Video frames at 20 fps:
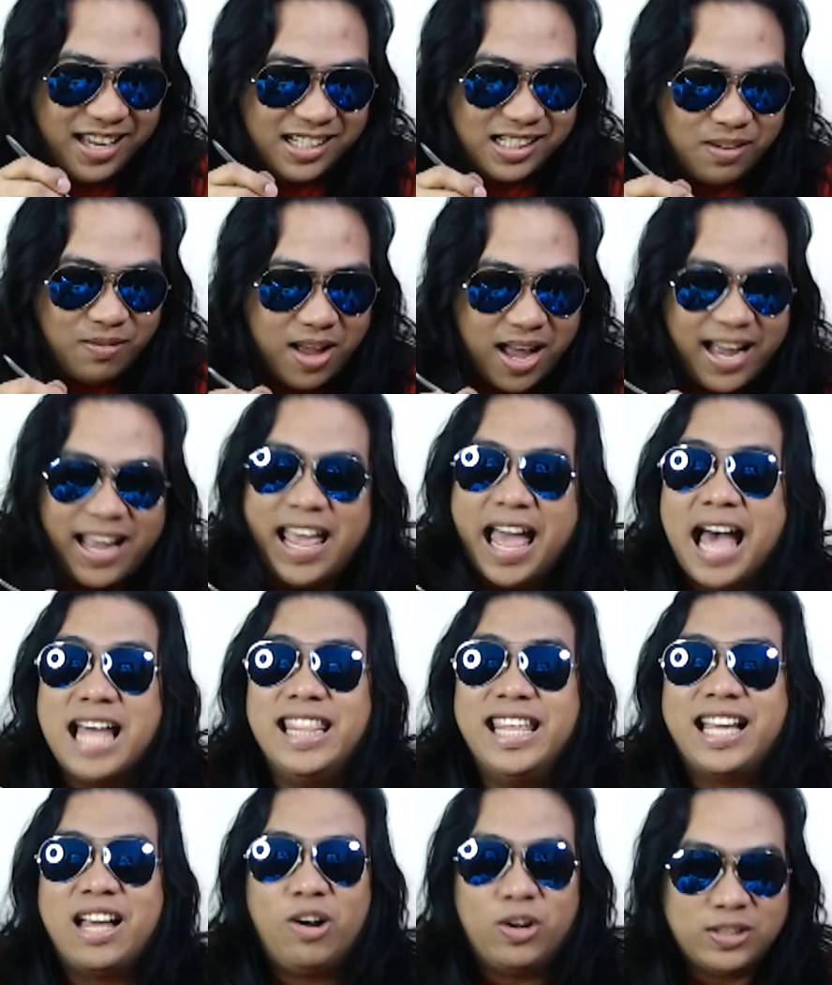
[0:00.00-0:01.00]
sa bagay,
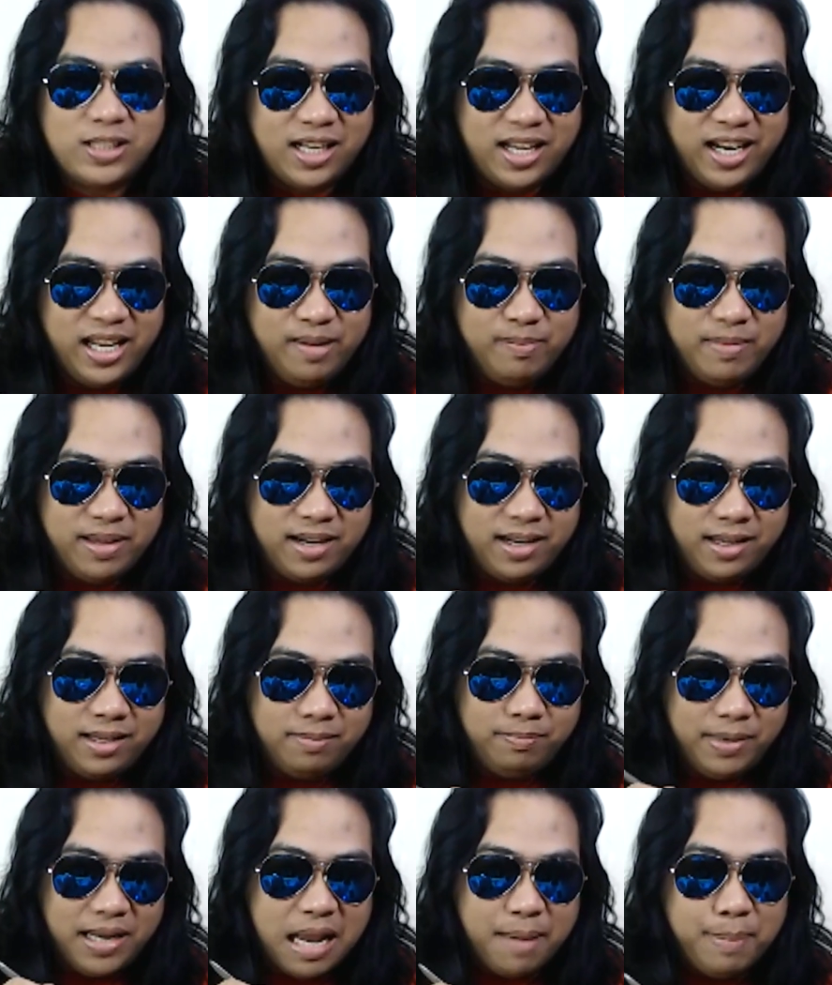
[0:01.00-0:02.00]
adik ako sa creamer eh.
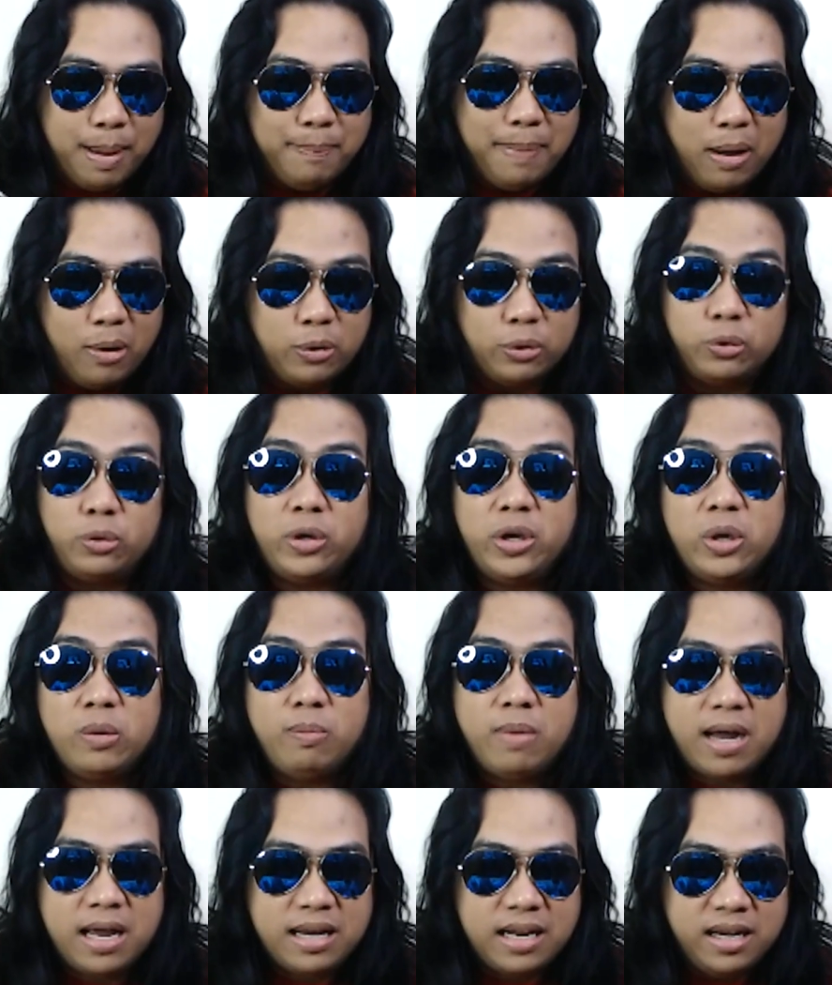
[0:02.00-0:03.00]
Pinapapak ko to eh, yung
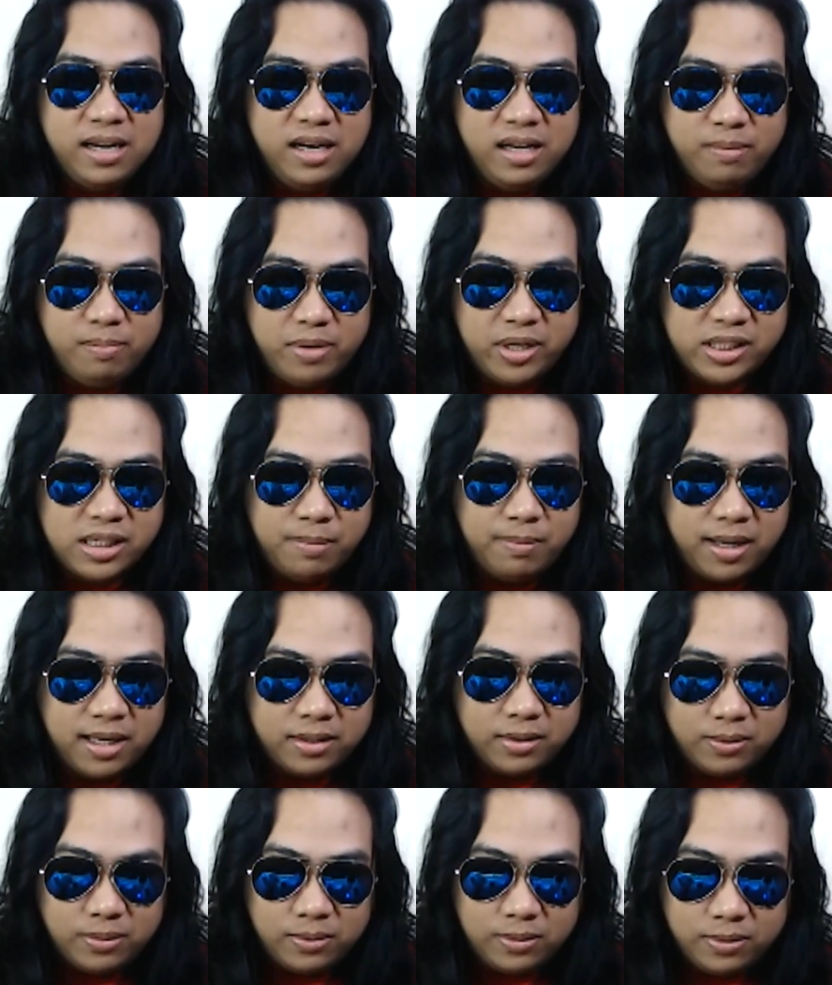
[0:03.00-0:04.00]
mga nalilibre sa
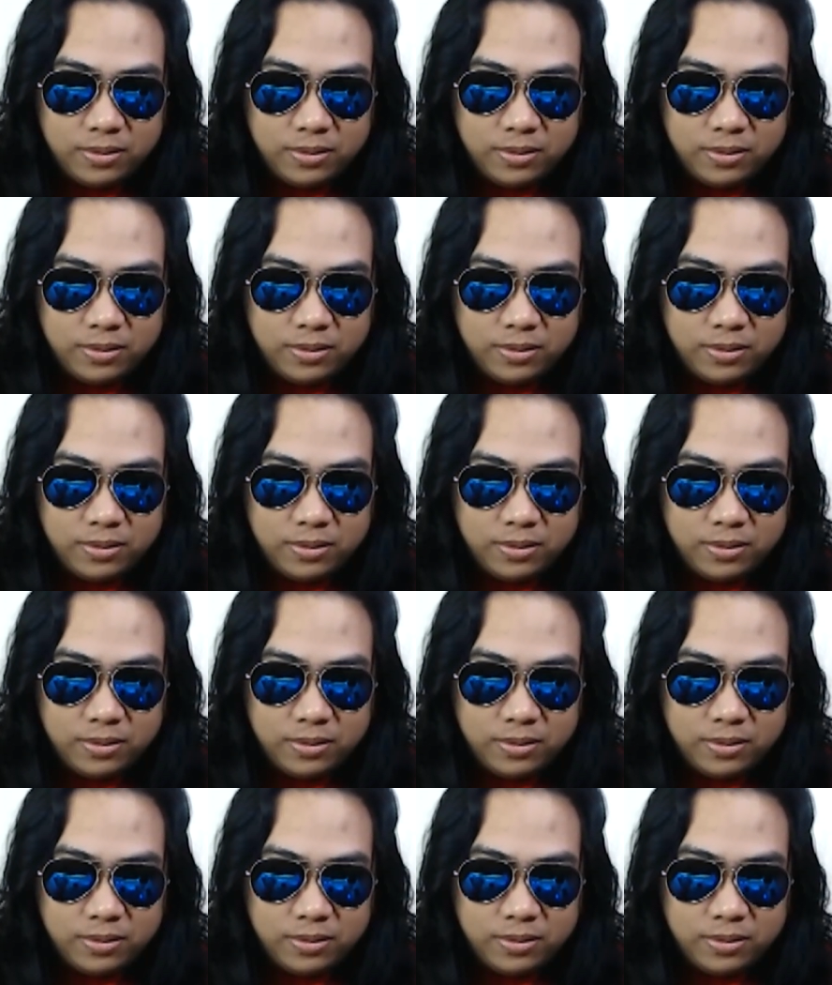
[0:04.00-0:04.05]
McDo.